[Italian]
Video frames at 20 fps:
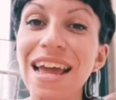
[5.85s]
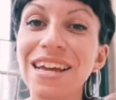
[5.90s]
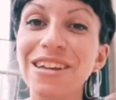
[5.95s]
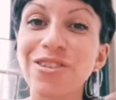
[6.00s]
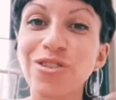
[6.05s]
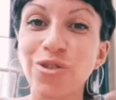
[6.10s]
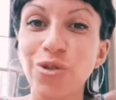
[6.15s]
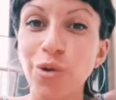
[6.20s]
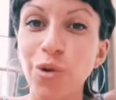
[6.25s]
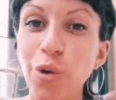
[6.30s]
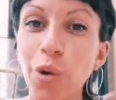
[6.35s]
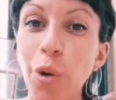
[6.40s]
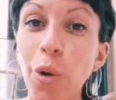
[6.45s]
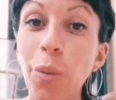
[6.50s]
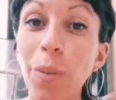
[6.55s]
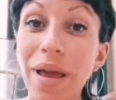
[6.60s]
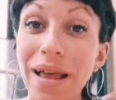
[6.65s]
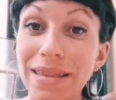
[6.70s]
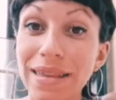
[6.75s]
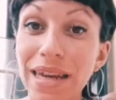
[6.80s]
sono
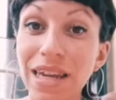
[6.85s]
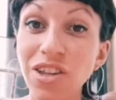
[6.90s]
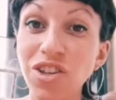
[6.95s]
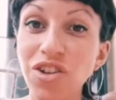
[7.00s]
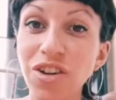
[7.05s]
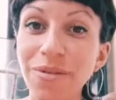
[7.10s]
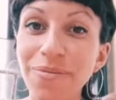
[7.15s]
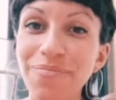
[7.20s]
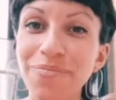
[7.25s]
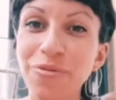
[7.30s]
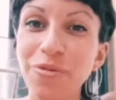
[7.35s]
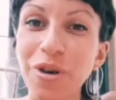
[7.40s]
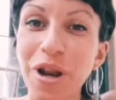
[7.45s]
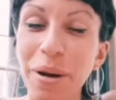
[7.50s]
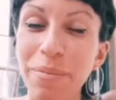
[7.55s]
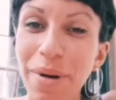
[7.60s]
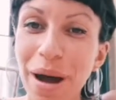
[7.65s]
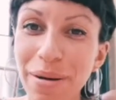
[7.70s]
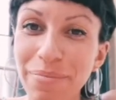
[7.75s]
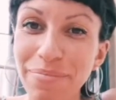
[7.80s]
Beatrice, una
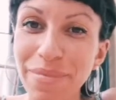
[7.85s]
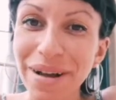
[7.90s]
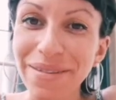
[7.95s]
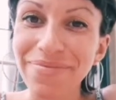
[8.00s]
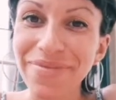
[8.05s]
mamma